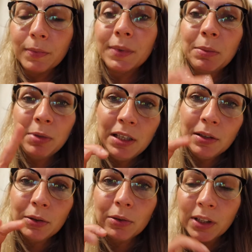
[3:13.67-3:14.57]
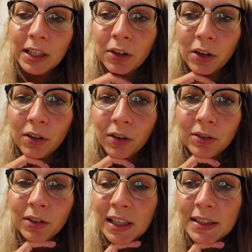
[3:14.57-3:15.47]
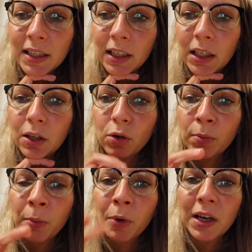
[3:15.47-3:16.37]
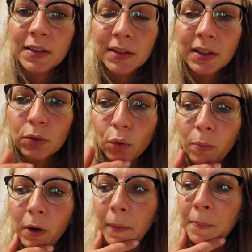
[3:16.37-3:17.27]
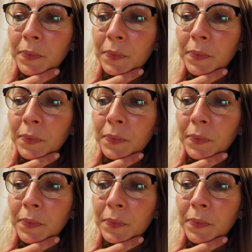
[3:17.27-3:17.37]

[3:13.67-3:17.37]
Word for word: débile que l'on adore tant dans la série, qu'au moment assez sombre